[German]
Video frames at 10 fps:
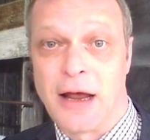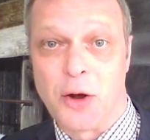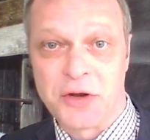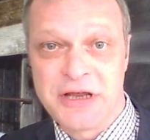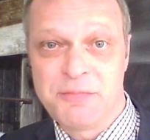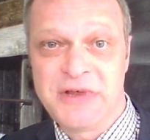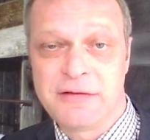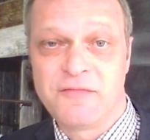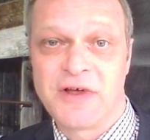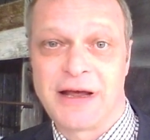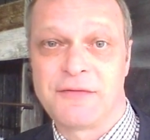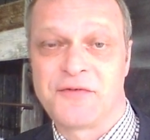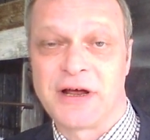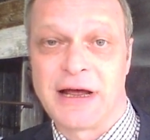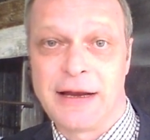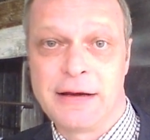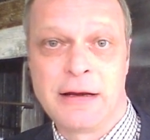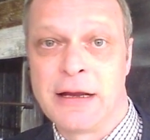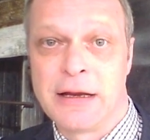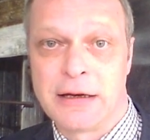Auch hier bieten wir einfach
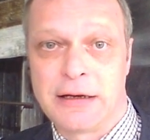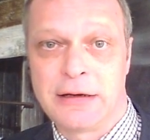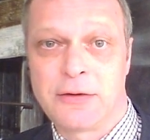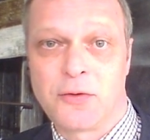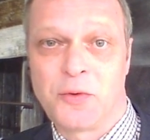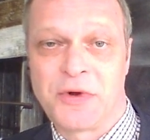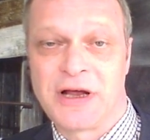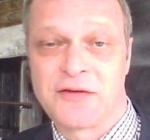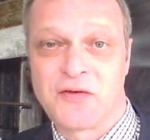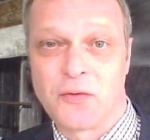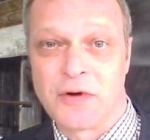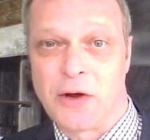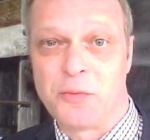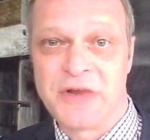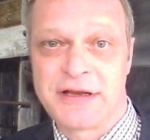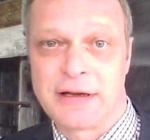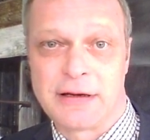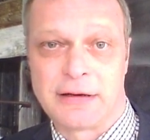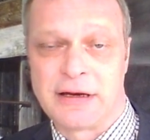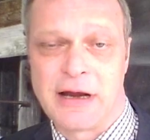an, in Kooperation auch mit
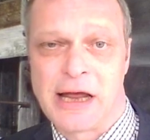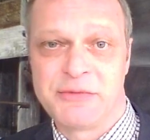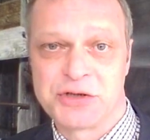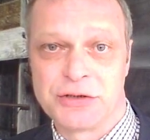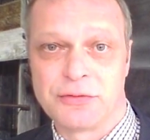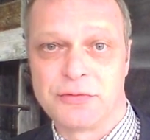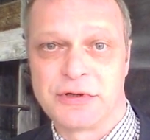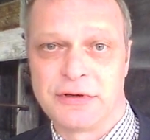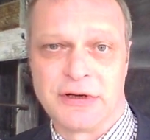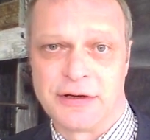der heimischen